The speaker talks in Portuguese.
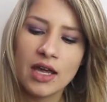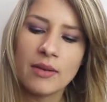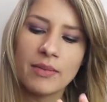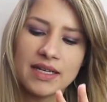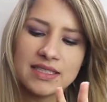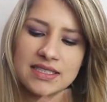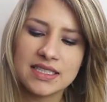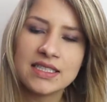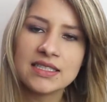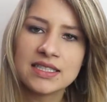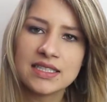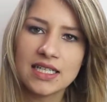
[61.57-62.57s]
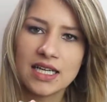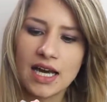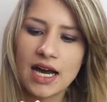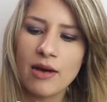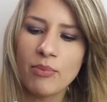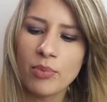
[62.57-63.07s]
mas em si
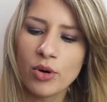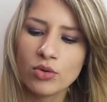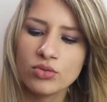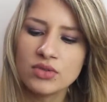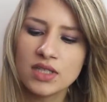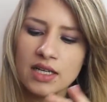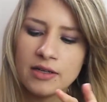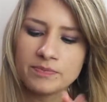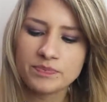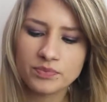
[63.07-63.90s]
a ponta